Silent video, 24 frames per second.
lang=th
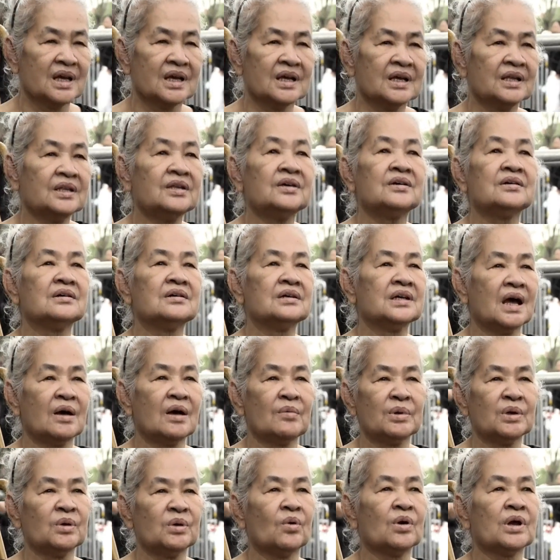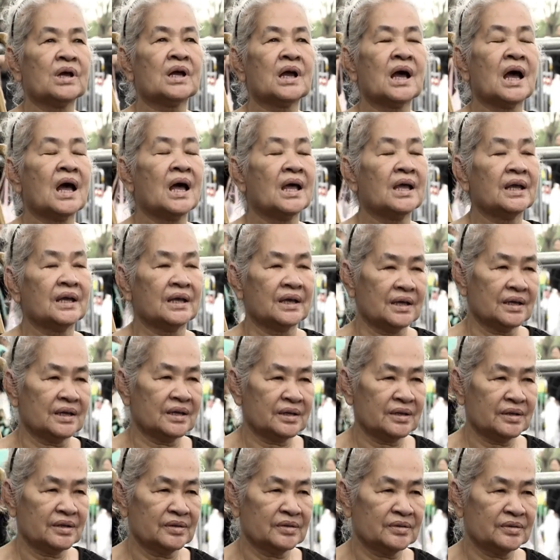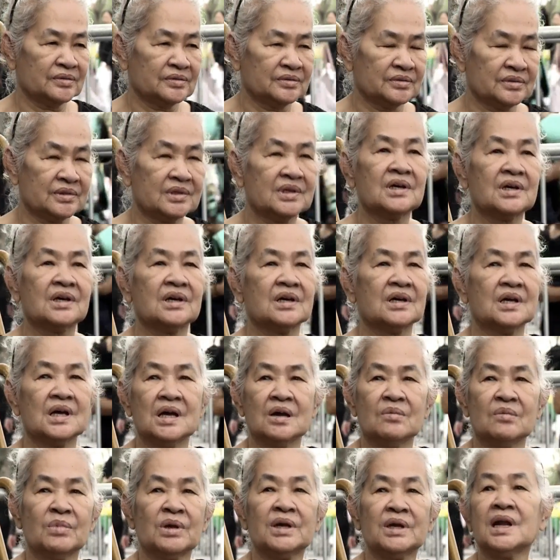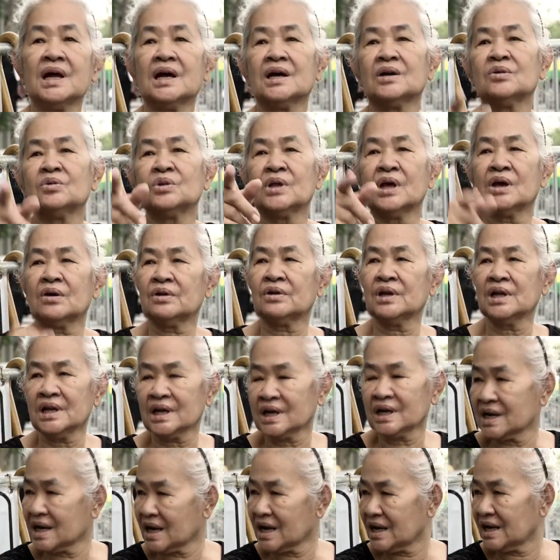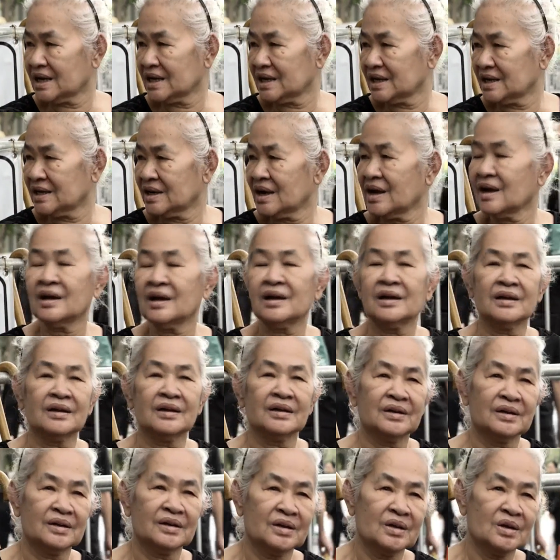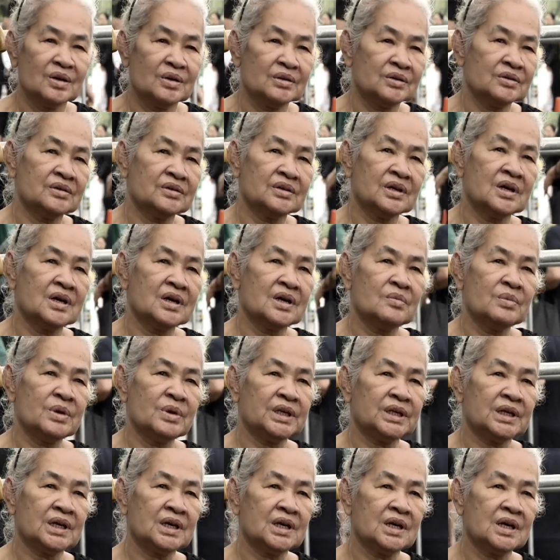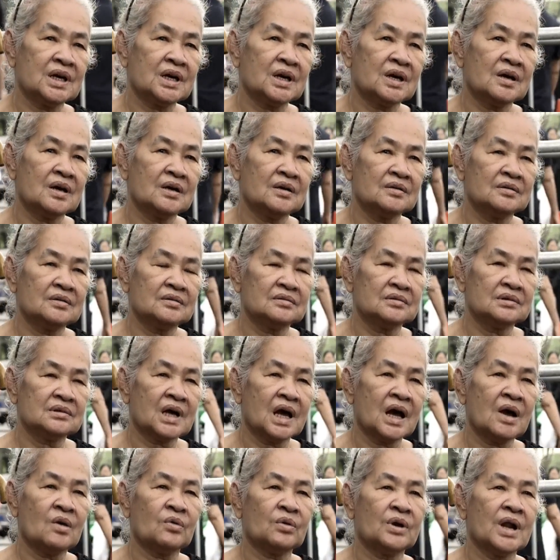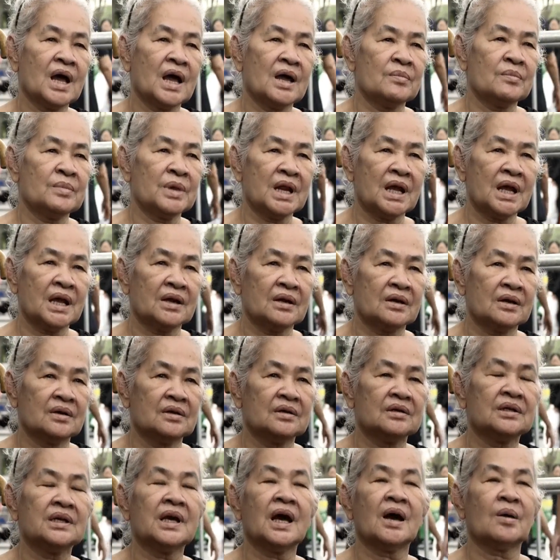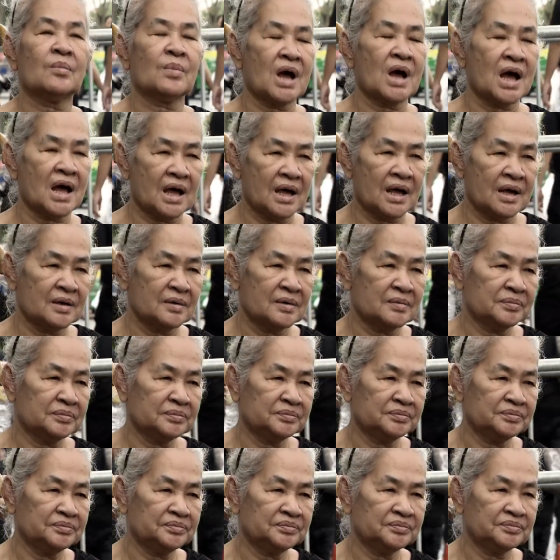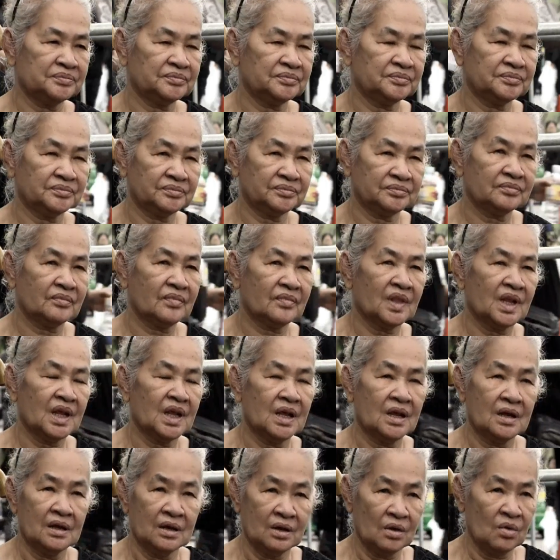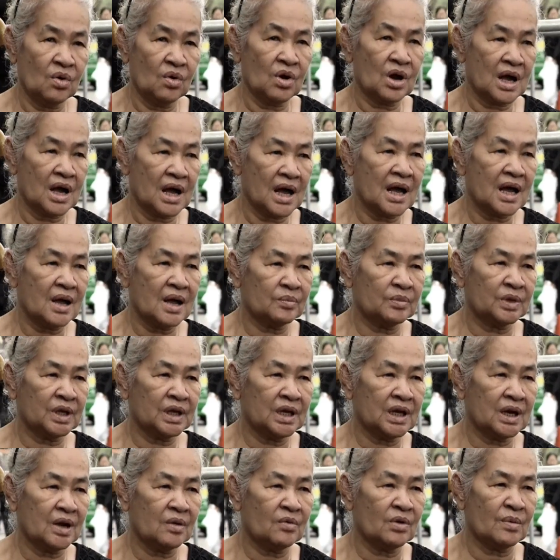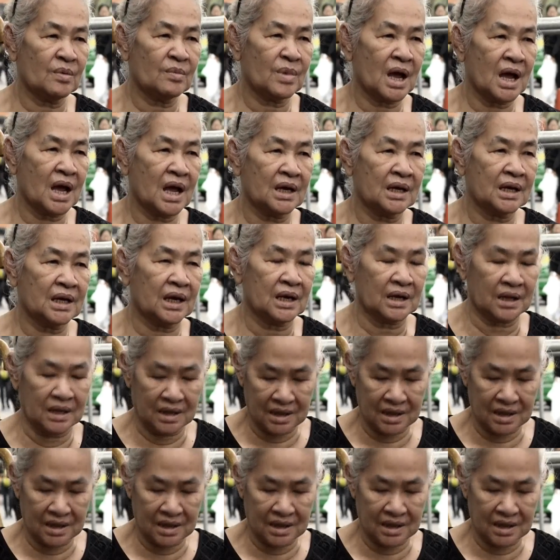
คิดถึงอยากมาอยู่ใกล้ๆมานั่งอยู่แถวนี้ก็ได้นะเจอไม่เจอก็เข้าได้ไม่ได้ก็อยากมาไม่ไม่เด็กให้เด็กมานั่งรอลูกก็ห้ามนะเนี่ยว่ามาเนี่ย